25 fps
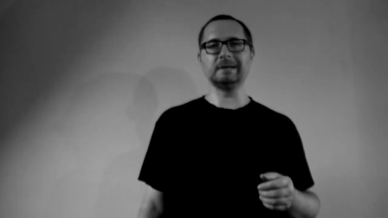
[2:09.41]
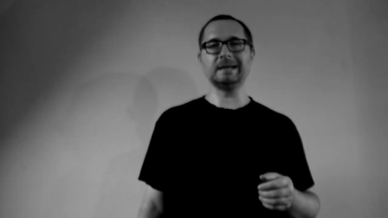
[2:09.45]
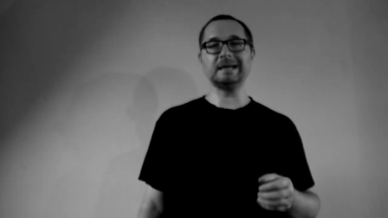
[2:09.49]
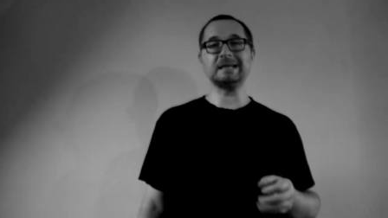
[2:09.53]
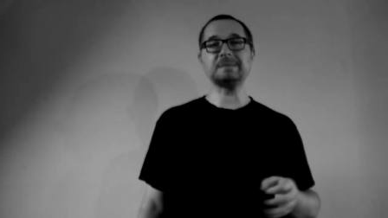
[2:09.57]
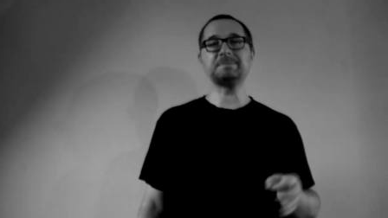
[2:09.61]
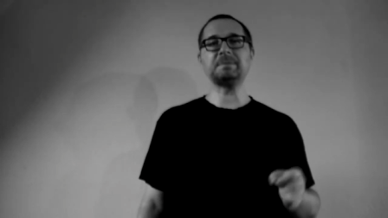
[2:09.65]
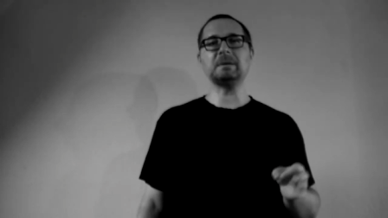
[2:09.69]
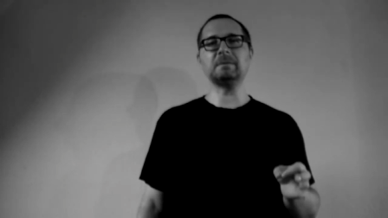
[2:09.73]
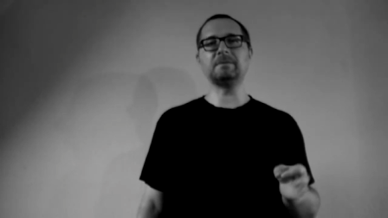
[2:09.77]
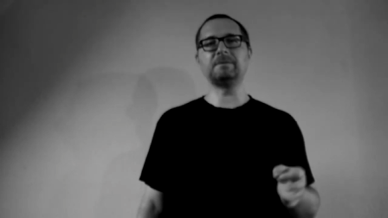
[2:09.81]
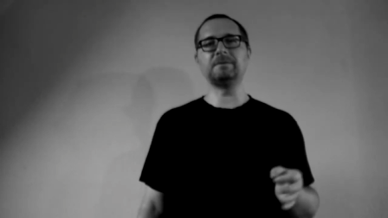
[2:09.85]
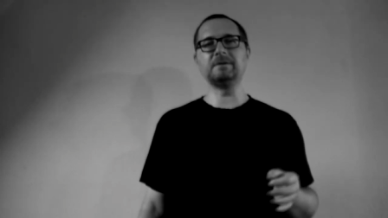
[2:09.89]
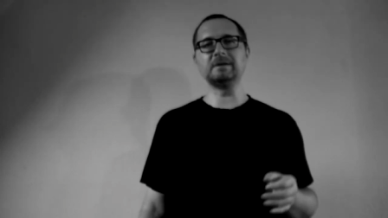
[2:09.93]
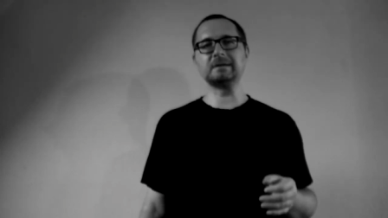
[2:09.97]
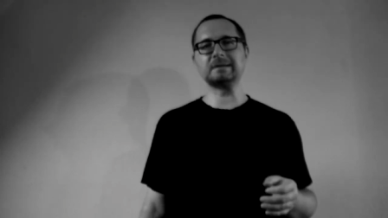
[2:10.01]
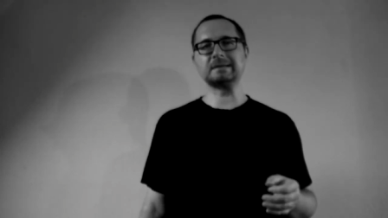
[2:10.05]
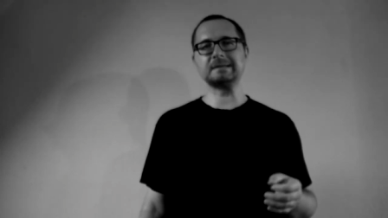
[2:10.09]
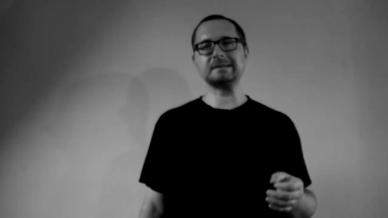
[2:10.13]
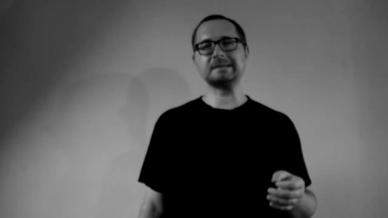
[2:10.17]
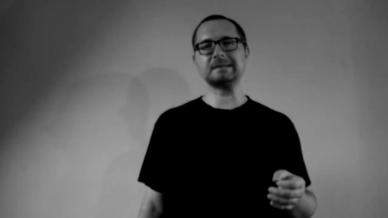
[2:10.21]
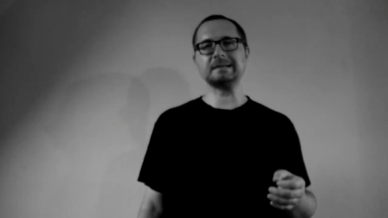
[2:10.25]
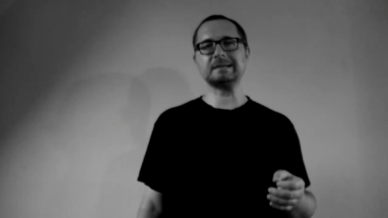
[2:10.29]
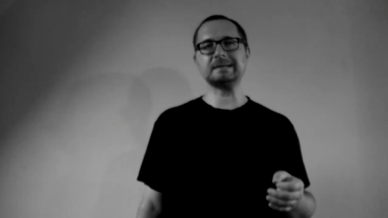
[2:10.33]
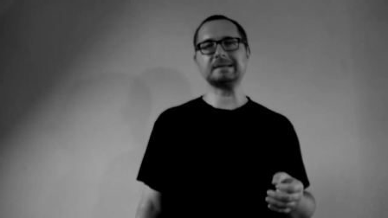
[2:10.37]
Erst beim
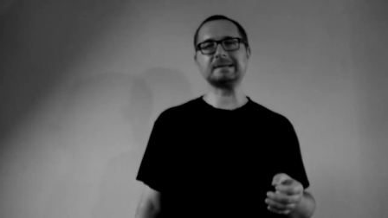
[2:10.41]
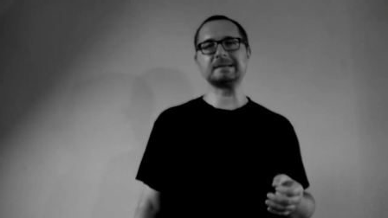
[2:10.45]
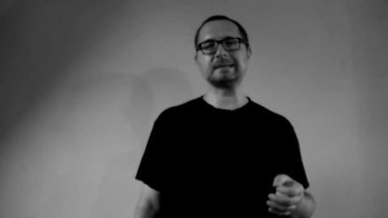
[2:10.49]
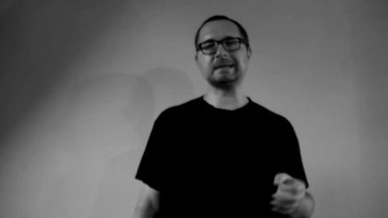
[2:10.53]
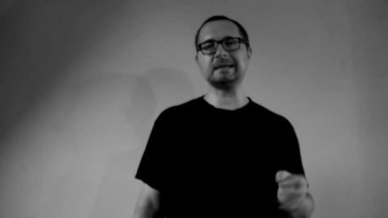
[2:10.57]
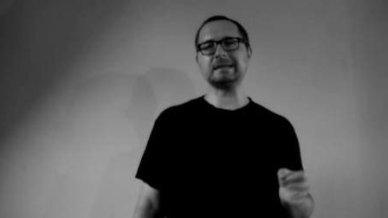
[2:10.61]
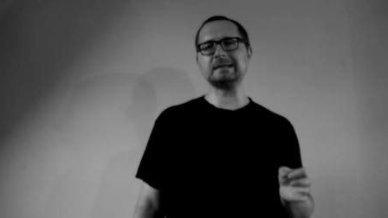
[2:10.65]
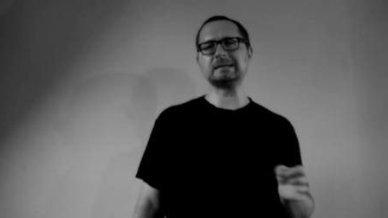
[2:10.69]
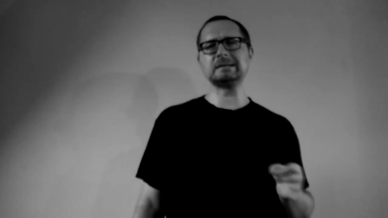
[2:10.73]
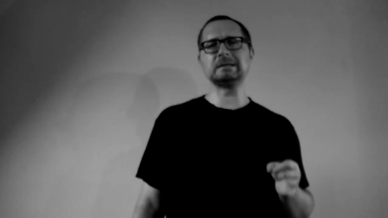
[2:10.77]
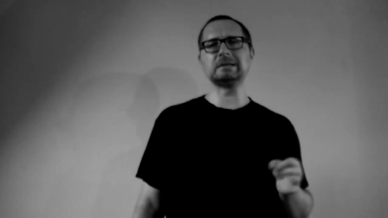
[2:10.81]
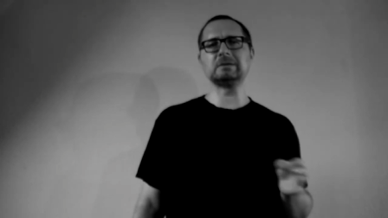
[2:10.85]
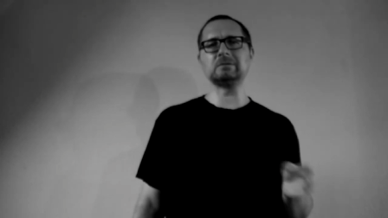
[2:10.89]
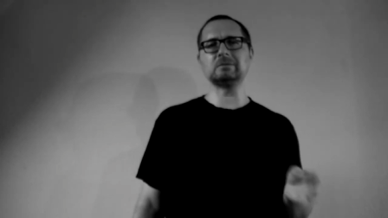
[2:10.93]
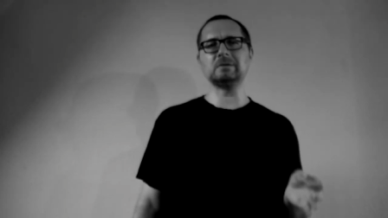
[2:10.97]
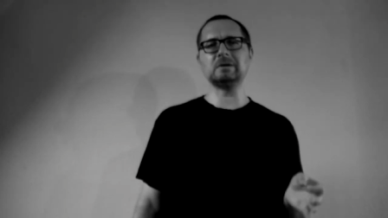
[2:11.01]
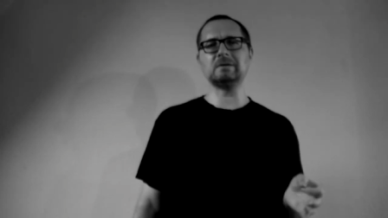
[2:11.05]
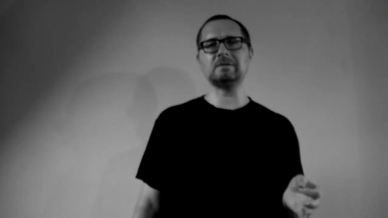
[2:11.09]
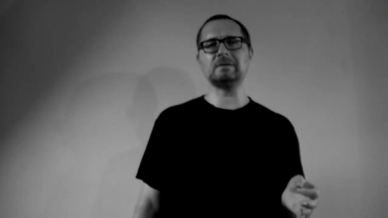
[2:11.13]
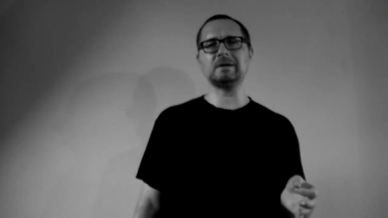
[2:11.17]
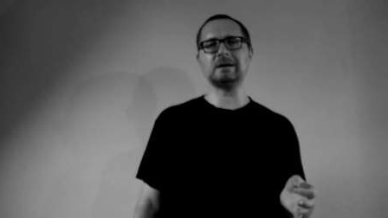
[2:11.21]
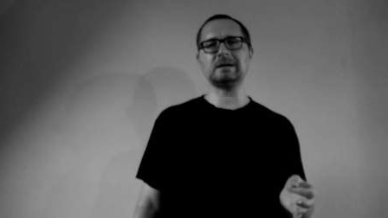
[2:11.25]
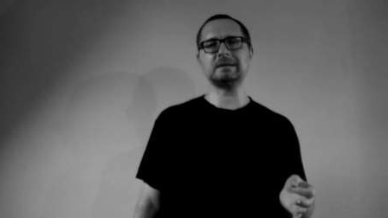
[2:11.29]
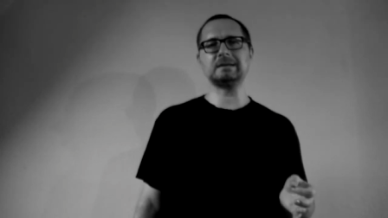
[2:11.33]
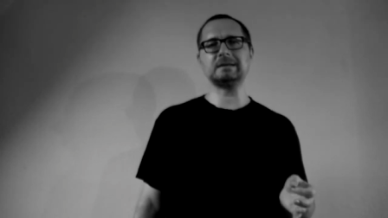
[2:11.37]
vierten Satz, gänzlich
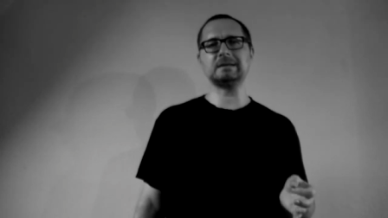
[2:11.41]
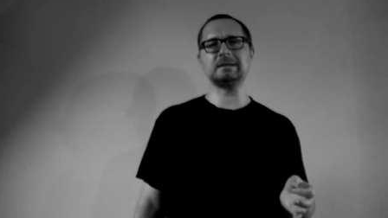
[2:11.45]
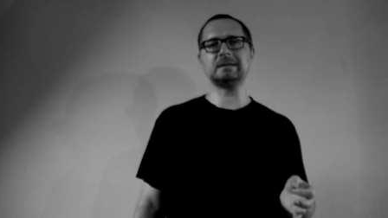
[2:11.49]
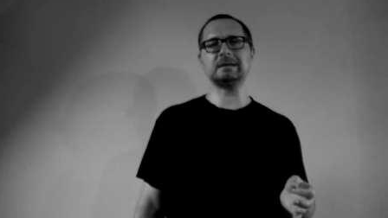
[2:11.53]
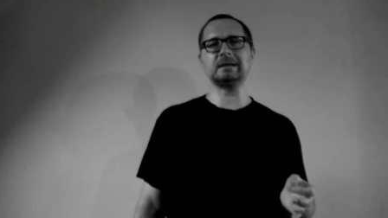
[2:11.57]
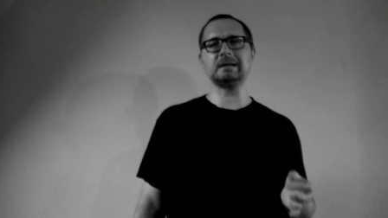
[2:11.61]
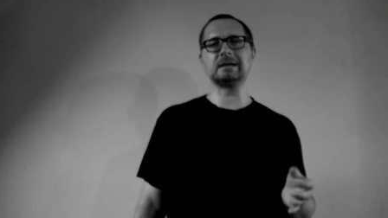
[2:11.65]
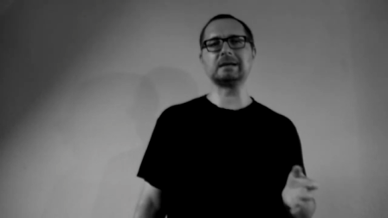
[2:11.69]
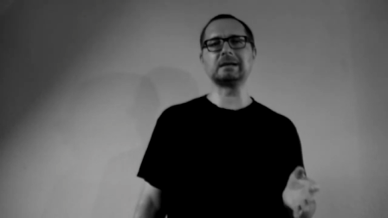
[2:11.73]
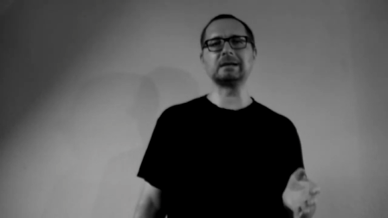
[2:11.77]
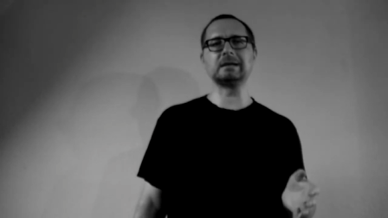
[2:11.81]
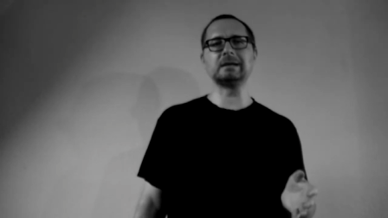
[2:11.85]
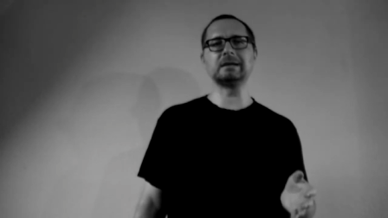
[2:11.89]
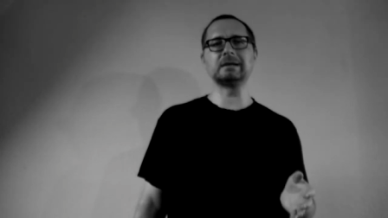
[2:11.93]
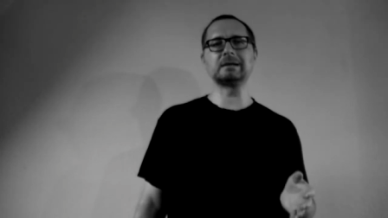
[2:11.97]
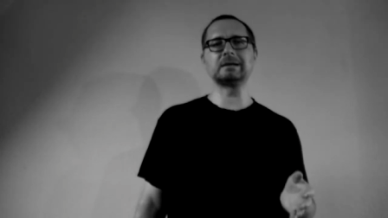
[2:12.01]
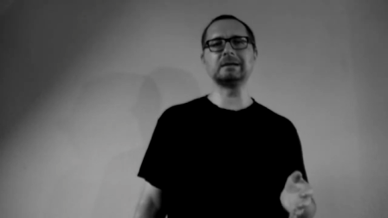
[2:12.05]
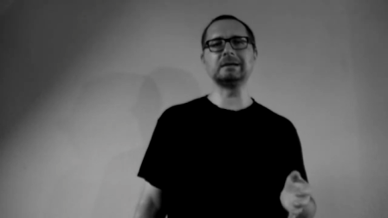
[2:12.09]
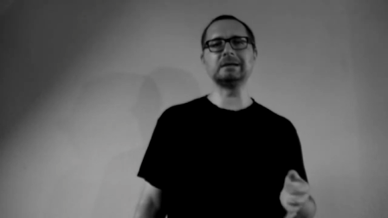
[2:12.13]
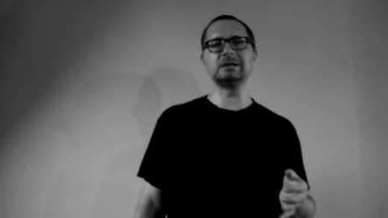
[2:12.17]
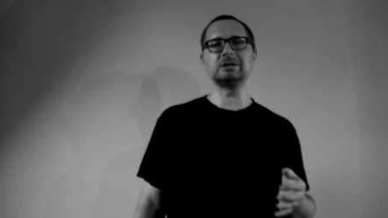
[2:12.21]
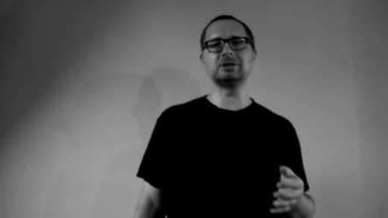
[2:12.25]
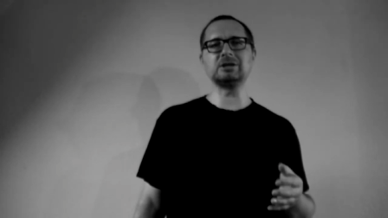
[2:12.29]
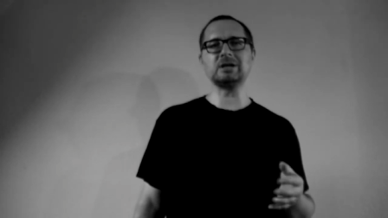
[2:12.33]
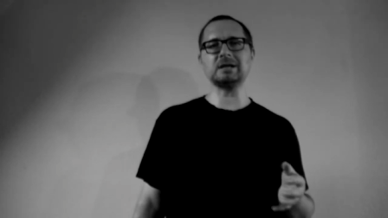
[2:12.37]
unerwartet, erklingt
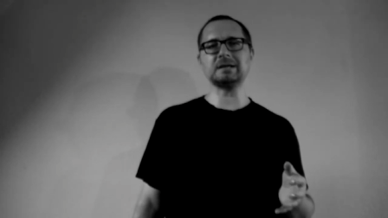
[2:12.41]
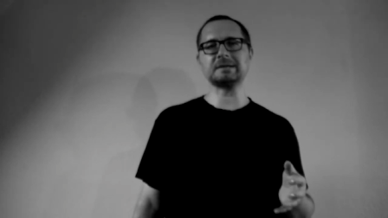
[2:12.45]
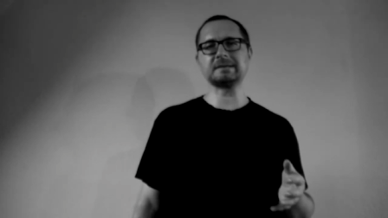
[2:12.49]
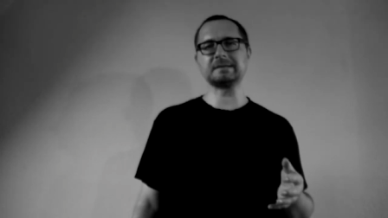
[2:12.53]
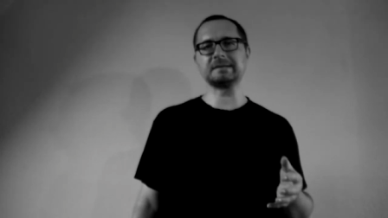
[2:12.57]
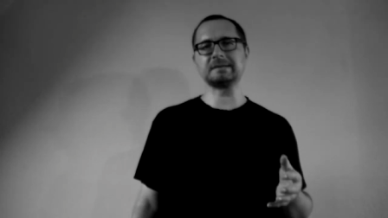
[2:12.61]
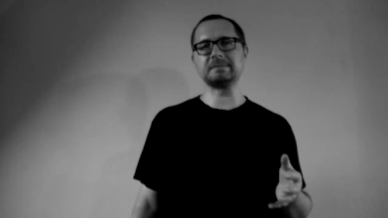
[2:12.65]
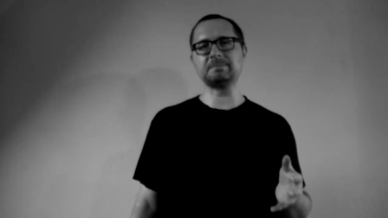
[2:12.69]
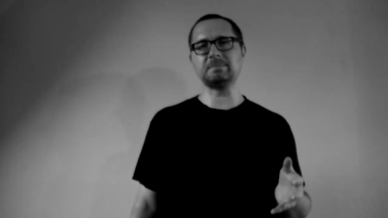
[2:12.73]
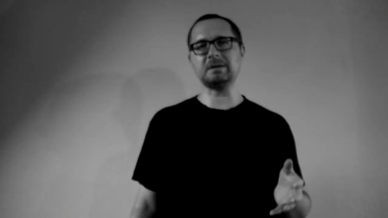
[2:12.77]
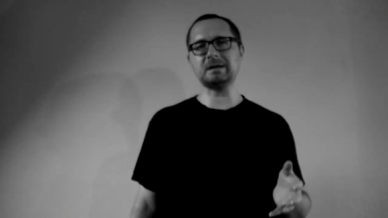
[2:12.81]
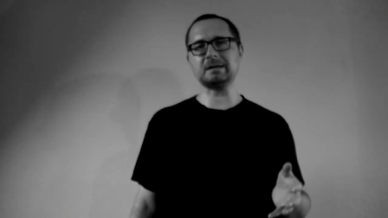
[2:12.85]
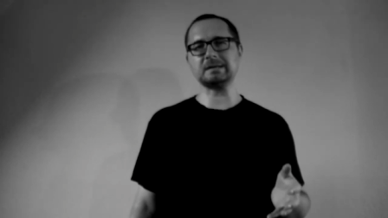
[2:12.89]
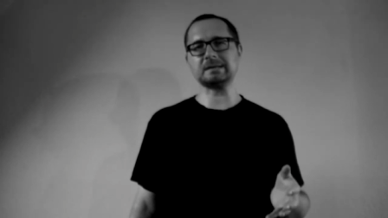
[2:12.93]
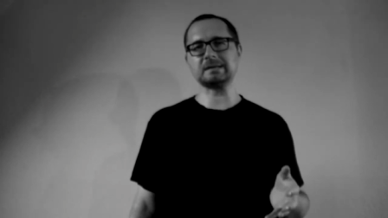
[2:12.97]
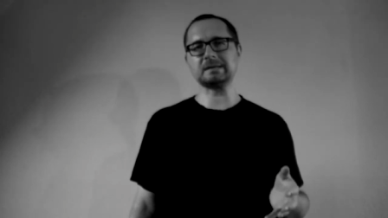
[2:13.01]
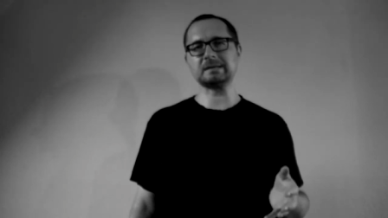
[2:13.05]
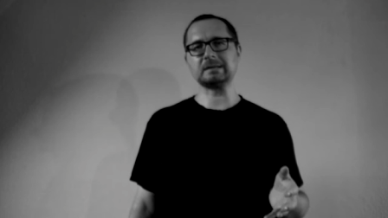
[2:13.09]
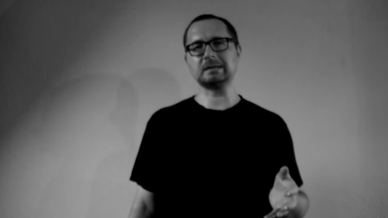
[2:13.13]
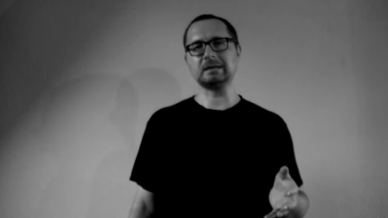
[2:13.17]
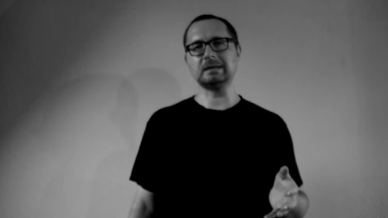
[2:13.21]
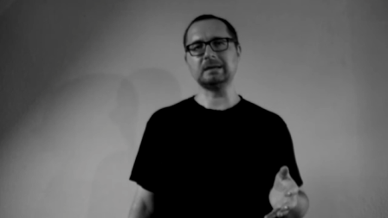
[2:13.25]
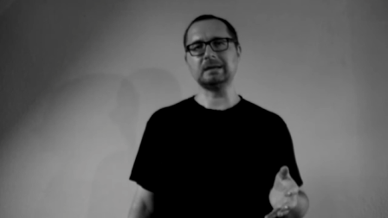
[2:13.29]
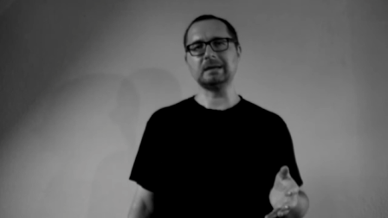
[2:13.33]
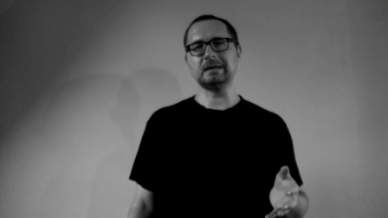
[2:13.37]
Lee Jacksons
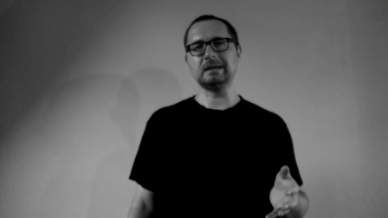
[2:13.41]
Bass.